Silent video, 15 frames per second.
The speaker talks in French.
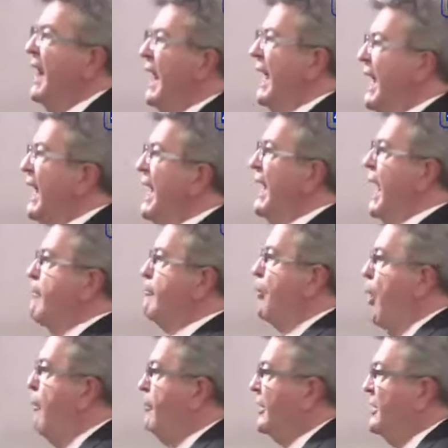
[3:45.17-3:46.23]
Et la
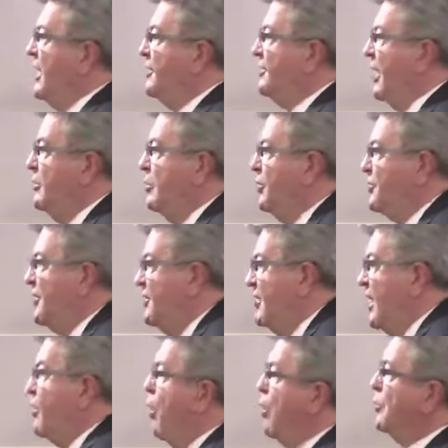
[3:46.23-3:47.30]
propriété de ces,
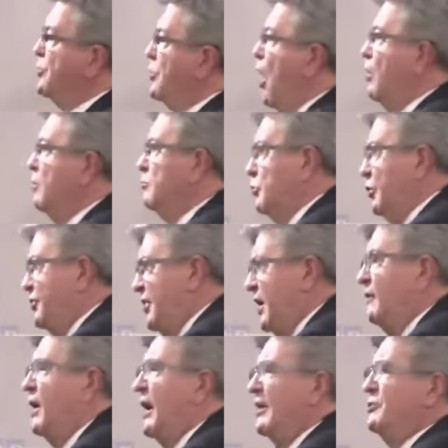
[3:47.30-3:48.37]
égaux, de
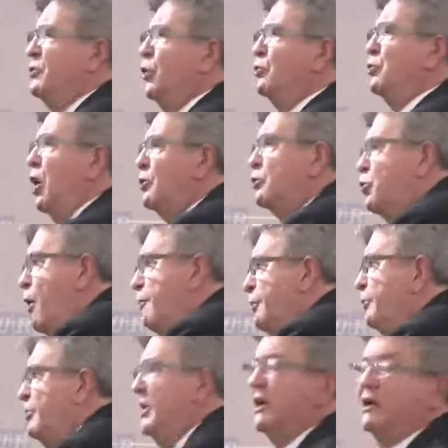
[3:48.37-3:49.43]
ces réseaux, tantôt
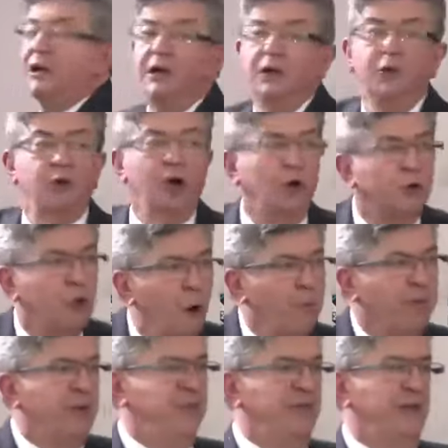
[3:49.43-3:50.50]
publics, tantôt
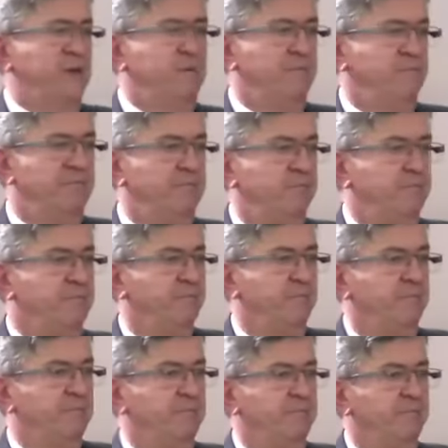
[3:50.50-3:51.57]
privés,
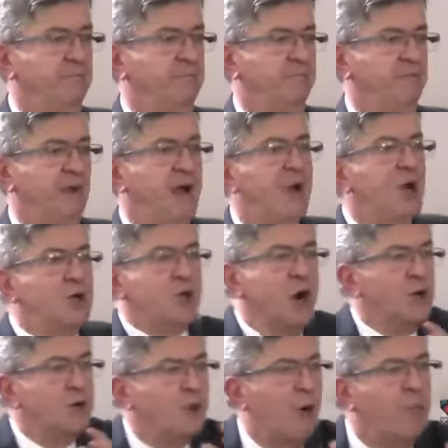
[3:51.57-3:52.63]

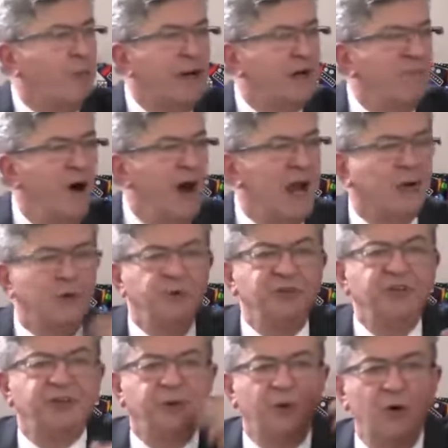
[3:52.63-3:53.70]
change complètement la
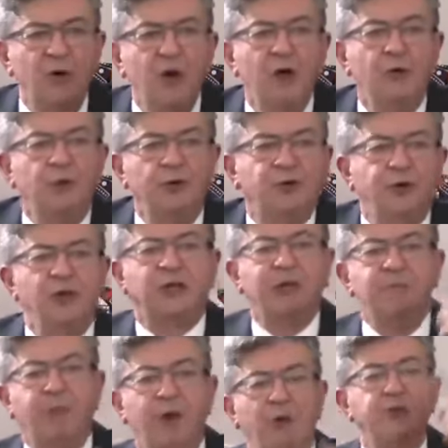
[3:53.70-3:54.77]
condition de ceux qui
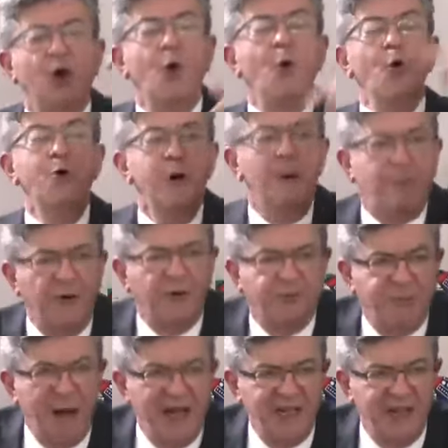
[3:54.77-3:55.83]
peuvent ou ne peuvent
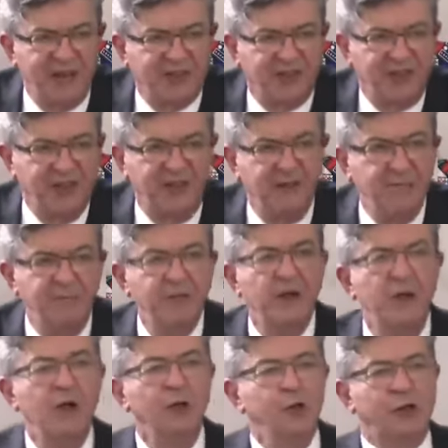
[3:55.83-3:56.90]
pas y accéder.
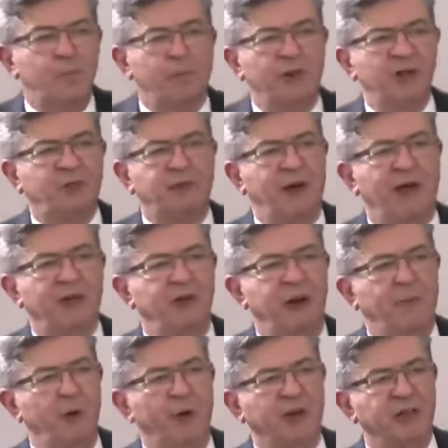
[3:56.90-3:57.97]
Je pense par
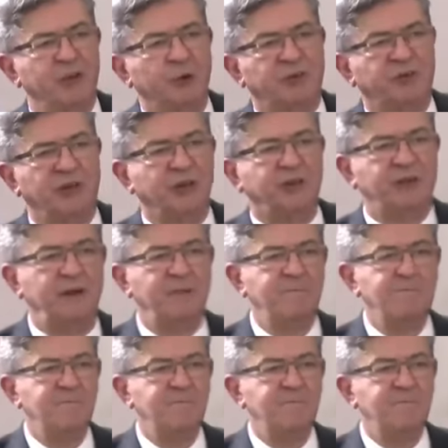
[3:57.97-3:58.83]
exemple au réseau de santé.